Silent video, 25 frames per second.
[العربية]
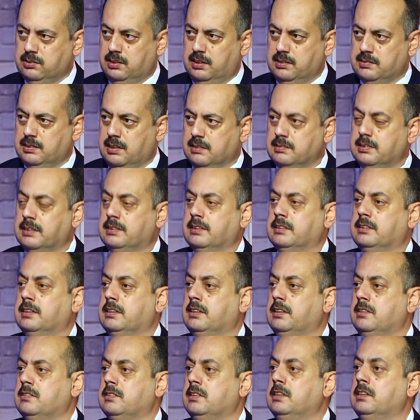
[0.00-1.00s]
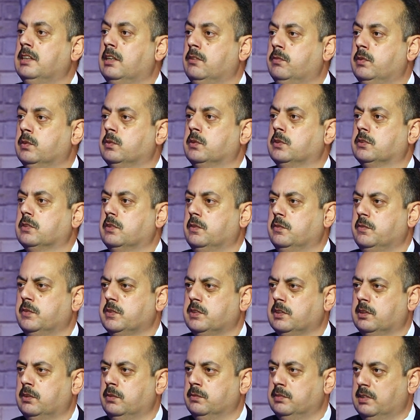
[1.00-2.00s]
الاساس التدريسيين
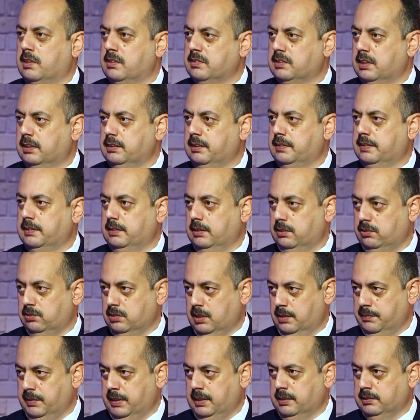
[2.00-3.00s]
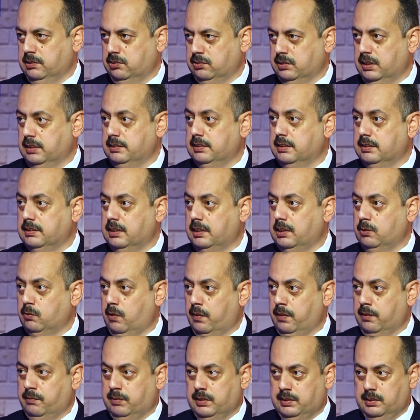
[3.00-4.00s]
انفسهم اساتذه الجامعات ايش قد يقدر
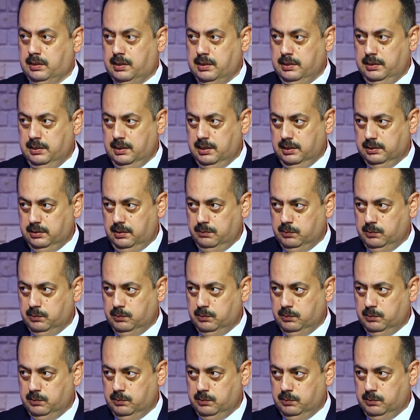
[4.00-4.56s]
يوظف التقنيات